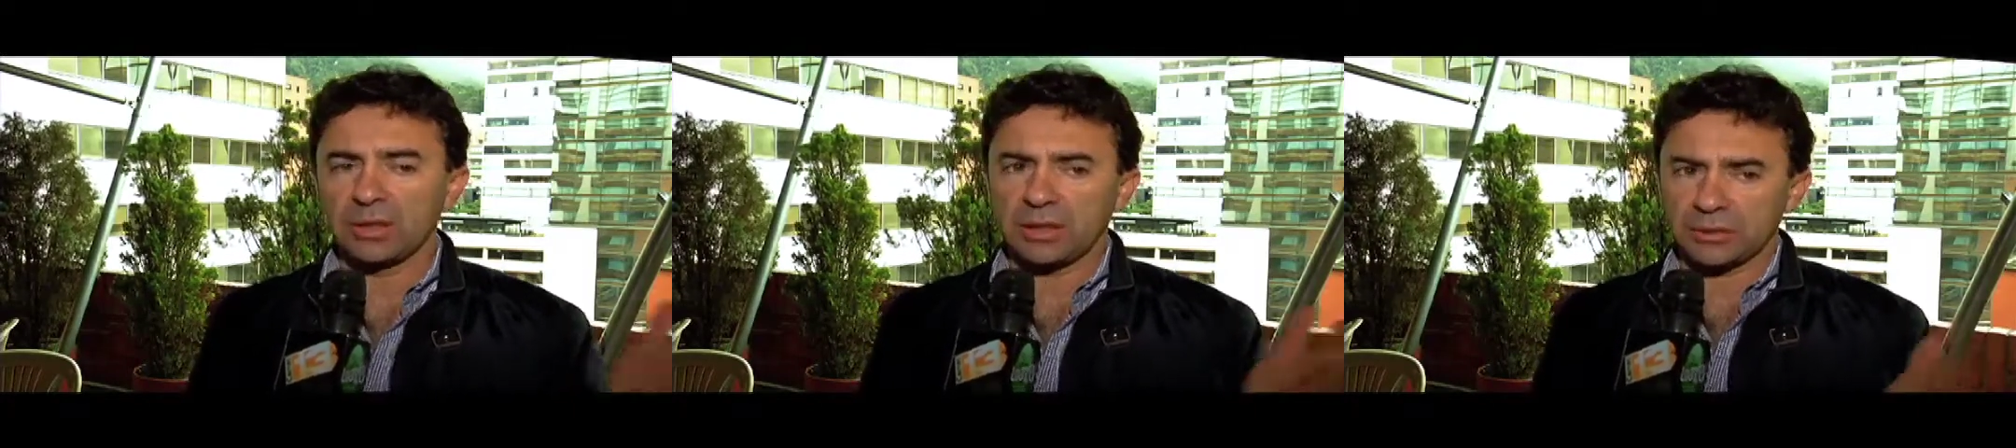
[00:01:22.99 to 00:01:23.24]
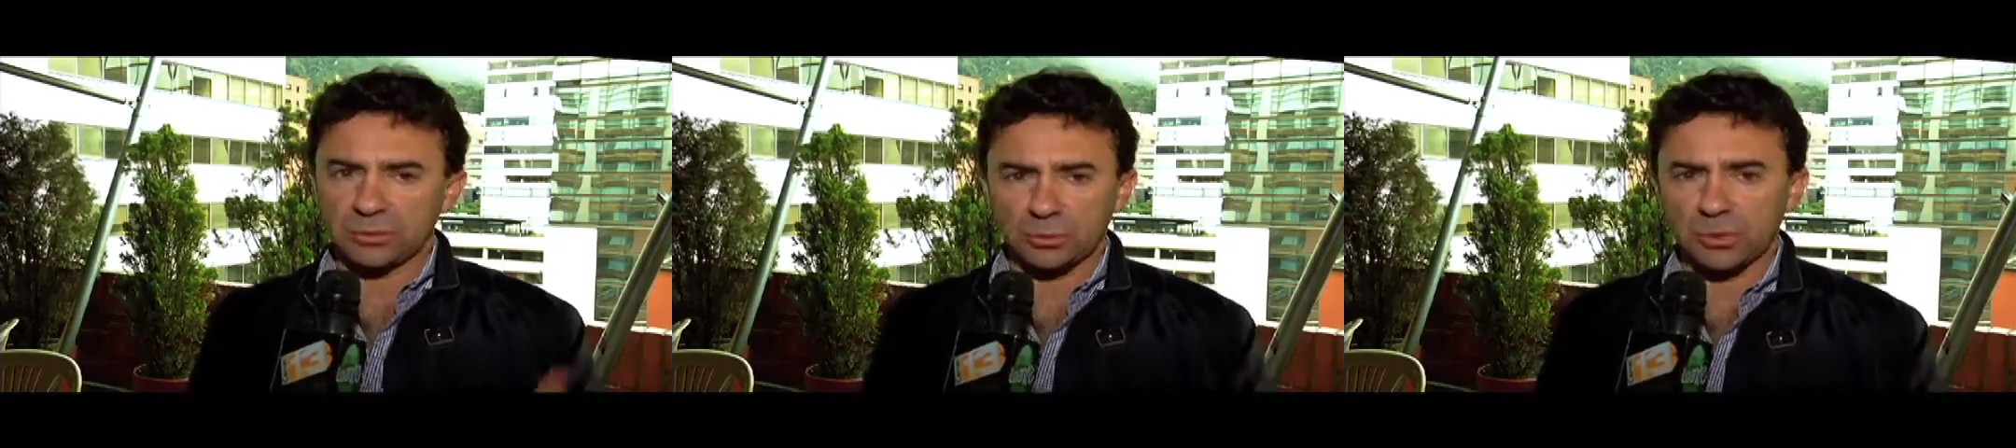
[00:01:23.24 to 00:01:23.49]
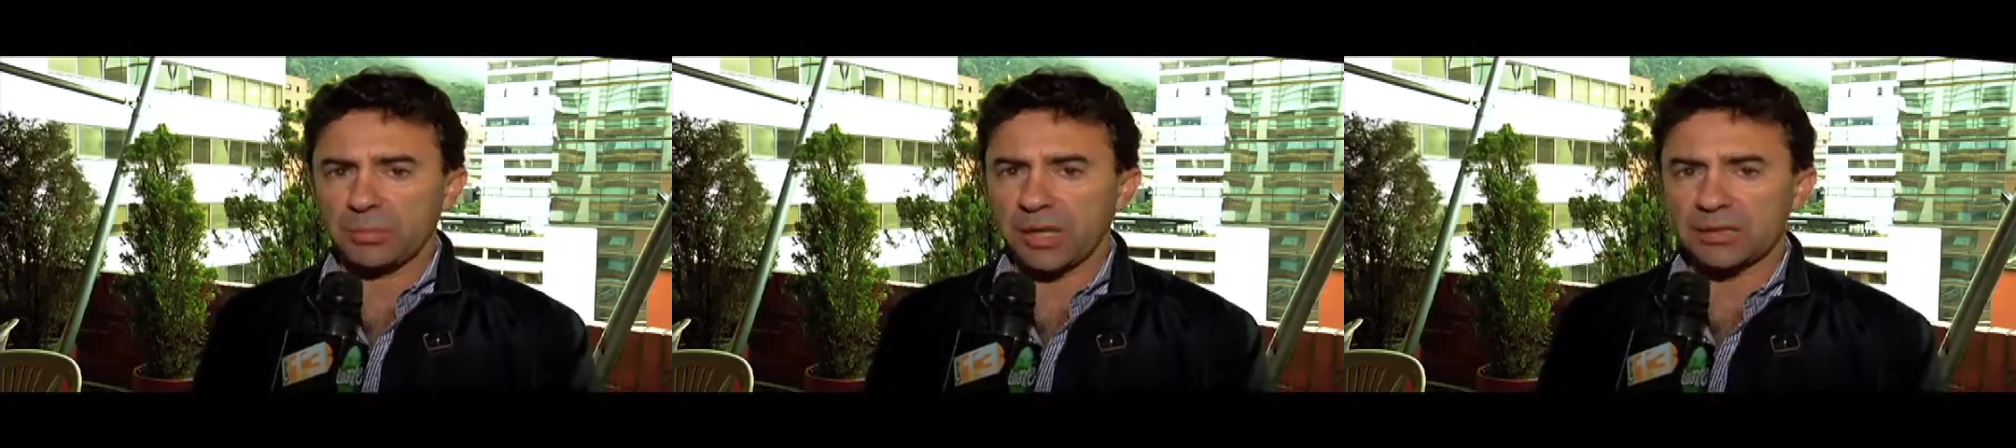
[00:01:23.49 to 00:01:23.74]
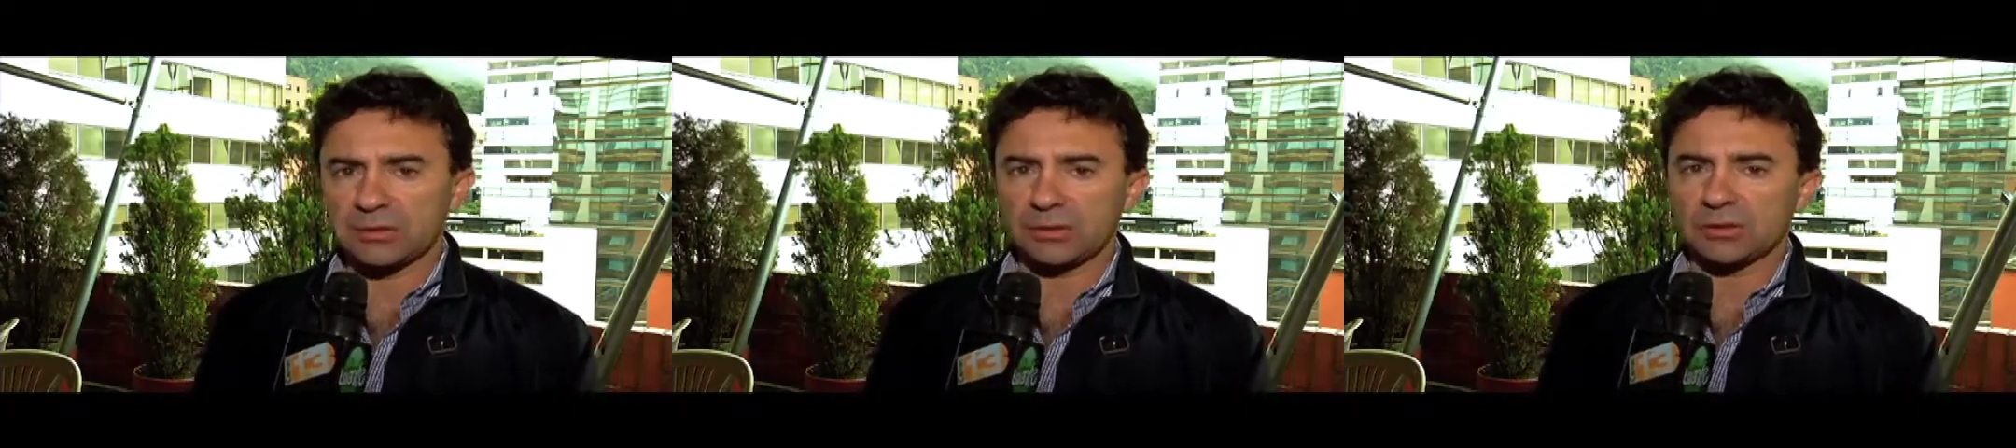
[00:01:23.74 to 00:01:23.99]
que son muy
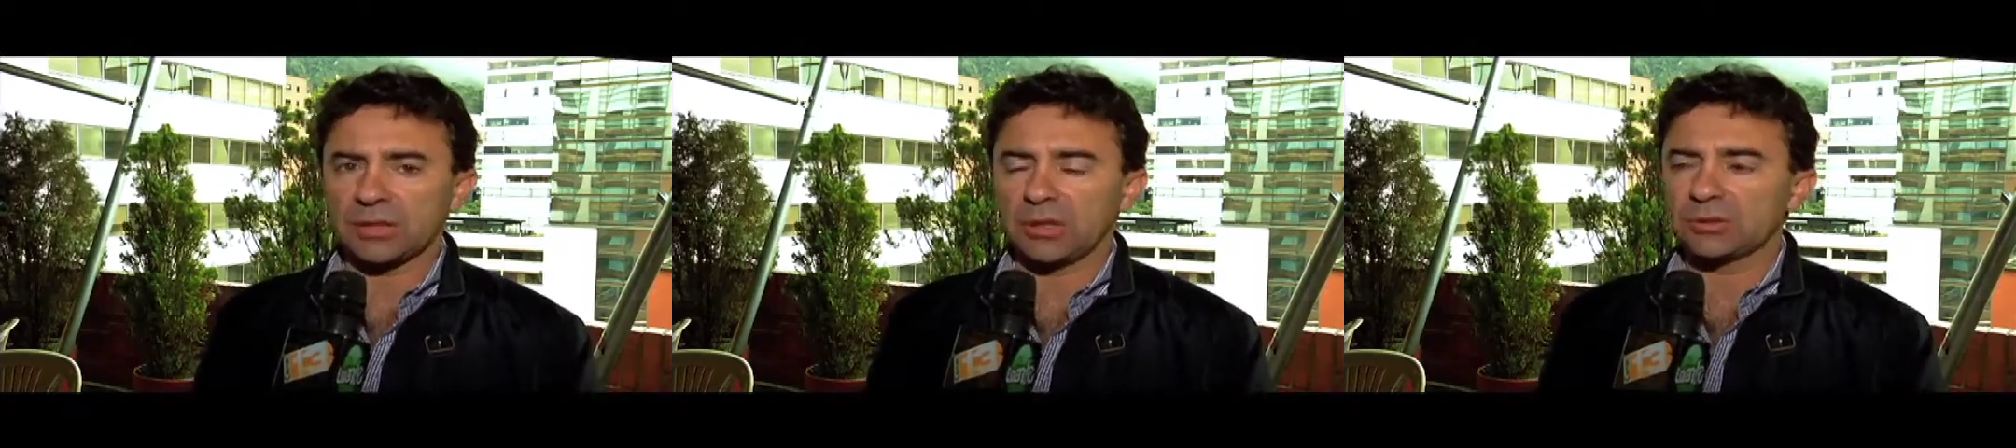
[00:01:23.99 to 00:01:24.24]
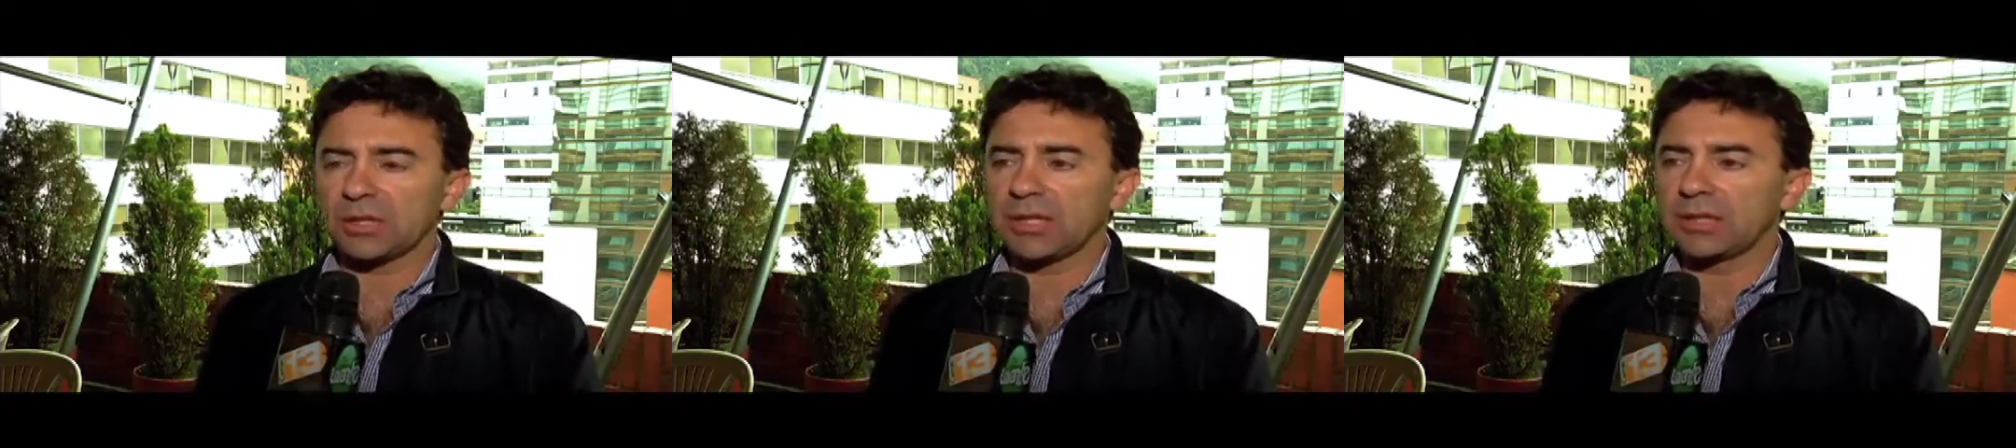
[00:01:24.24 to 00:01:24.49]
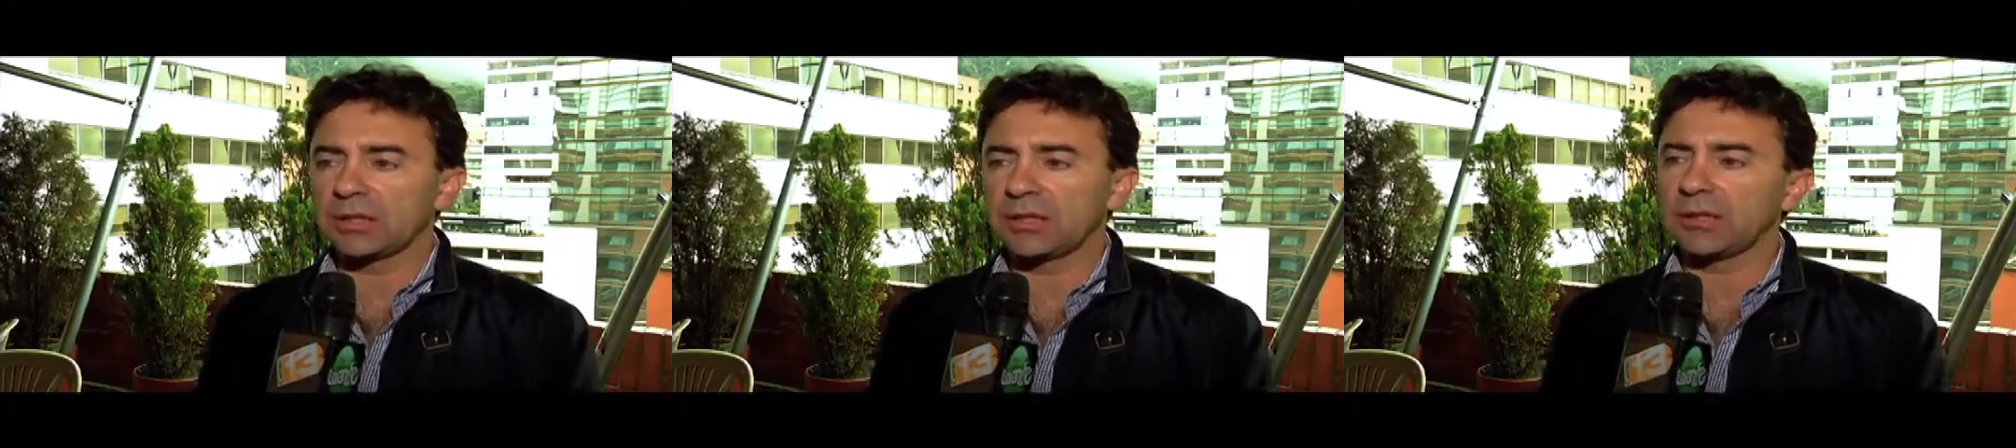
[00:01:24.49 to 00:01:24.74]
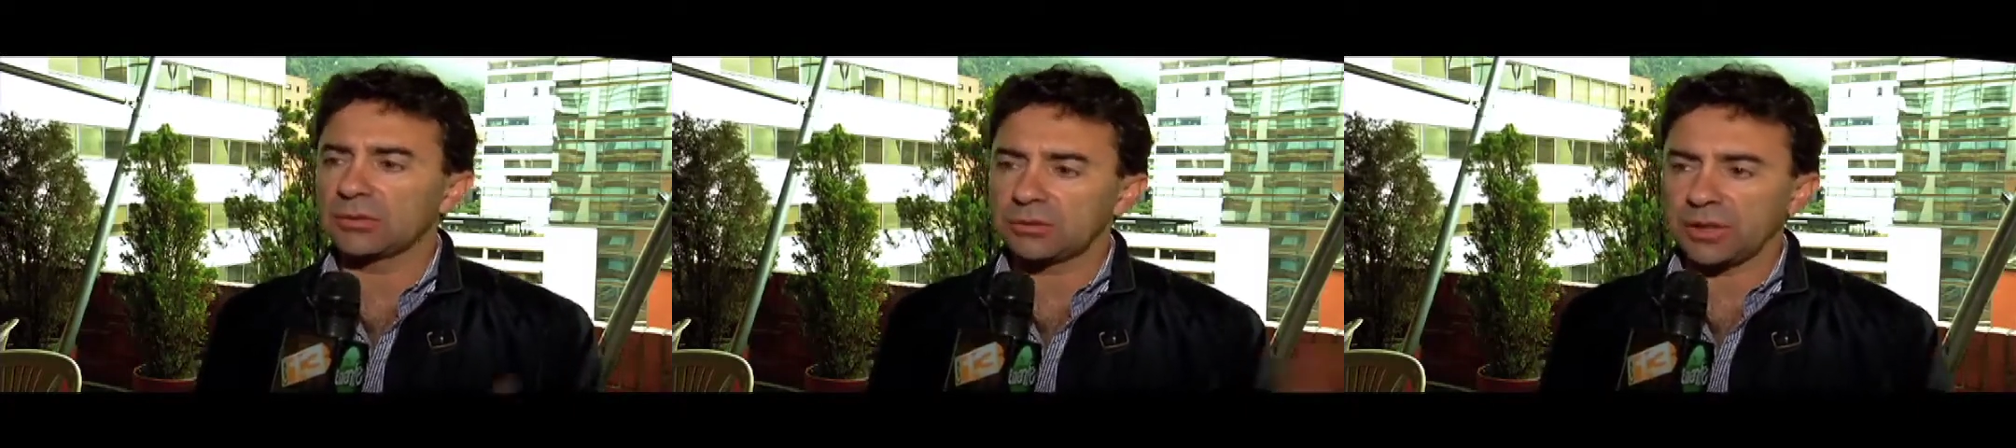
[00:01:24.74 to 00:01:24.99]
parecidos a los argentinos,